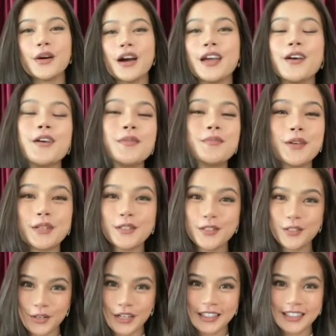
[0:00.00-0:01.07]
I hope you
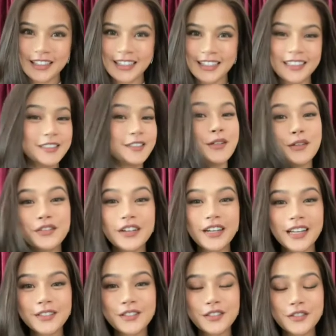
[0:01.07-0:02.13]
enjoyed it. Don't
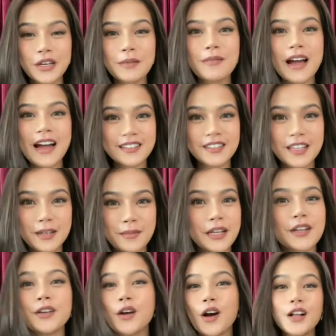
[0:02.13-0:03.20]
forget to stream Asa
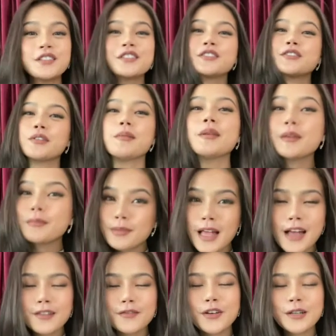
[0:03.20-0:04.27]
Naman on all streaming
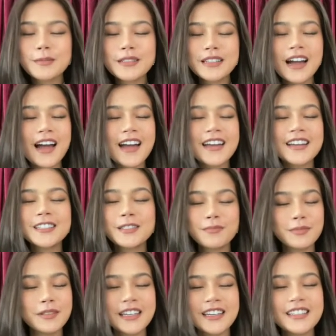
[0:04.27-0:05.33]
platforms, guys,
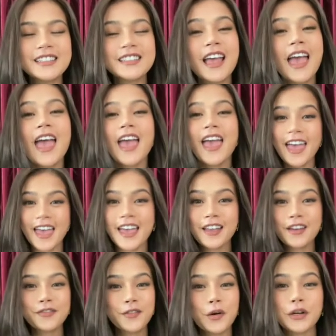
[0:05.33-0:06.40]
please.
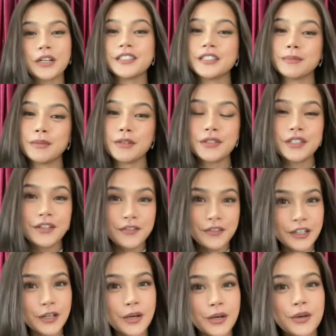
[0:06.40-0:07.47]
And of course, the music
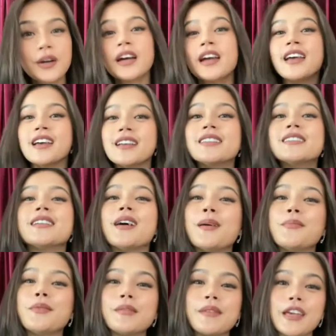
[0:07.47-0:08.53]
video, it's
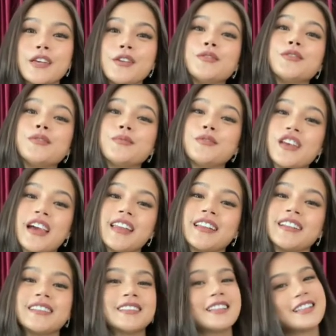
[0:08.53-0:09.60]
up on my YouTube
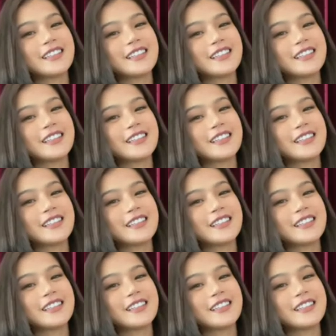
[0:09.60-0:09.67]
channel.